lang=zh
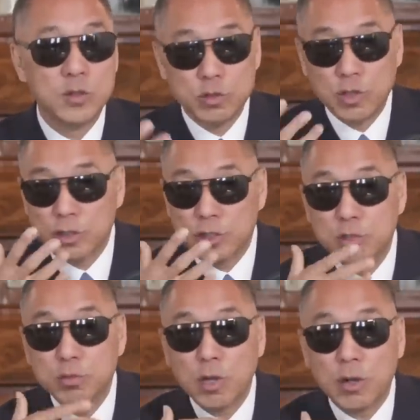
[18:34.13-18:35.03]
就叫
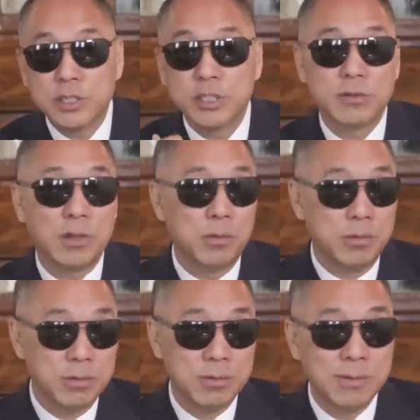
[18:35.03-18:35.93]
剃胡刀的写字楼，
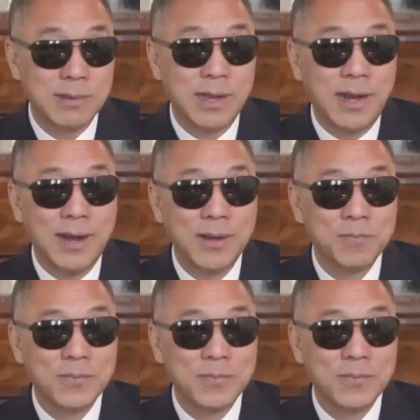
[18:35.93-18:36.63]
啊，